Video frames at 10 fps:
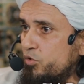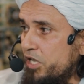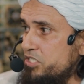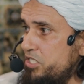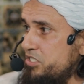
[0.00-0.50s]
तो
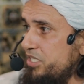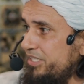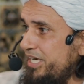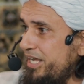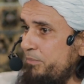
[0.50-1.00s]
कैसी इज्जत
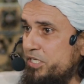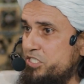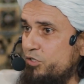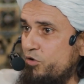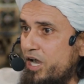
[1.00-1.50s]
दे रहे हैं
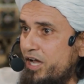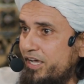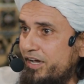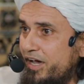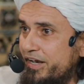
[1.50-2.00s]
बच्ची को कहां
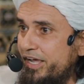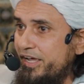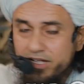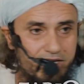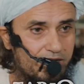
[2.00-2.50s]
लेकर आ रहे
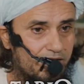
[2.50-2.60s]
हैं